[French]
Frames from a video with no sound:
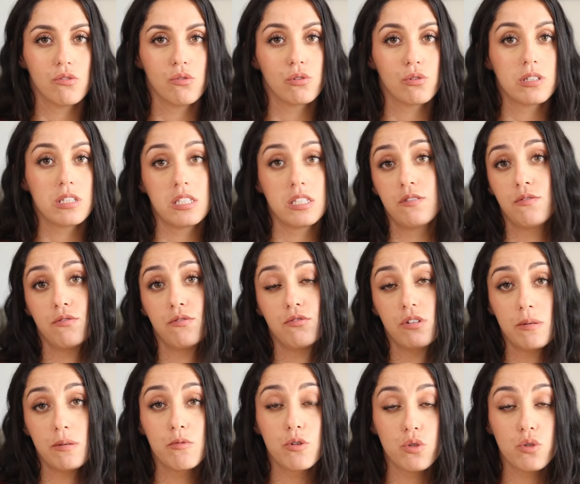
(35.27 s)
Donc si vous
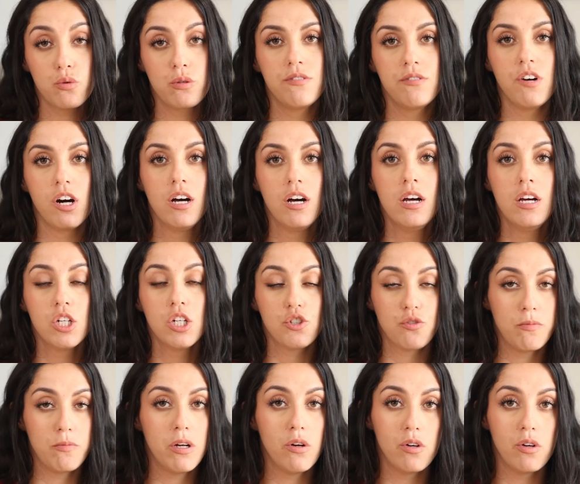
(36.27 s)
voulez me suivre, je
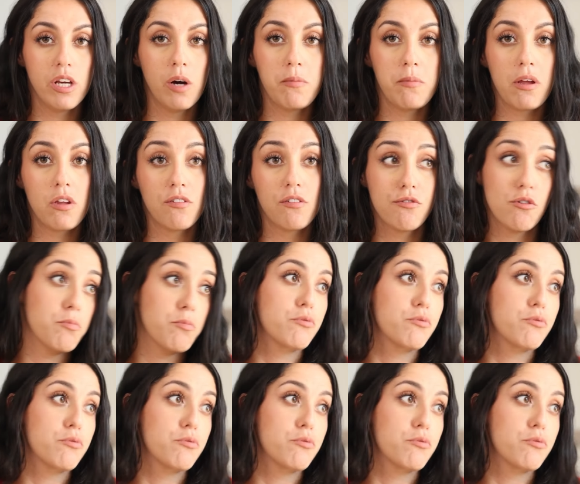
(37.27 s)
vous mets le lien en barre d'infos.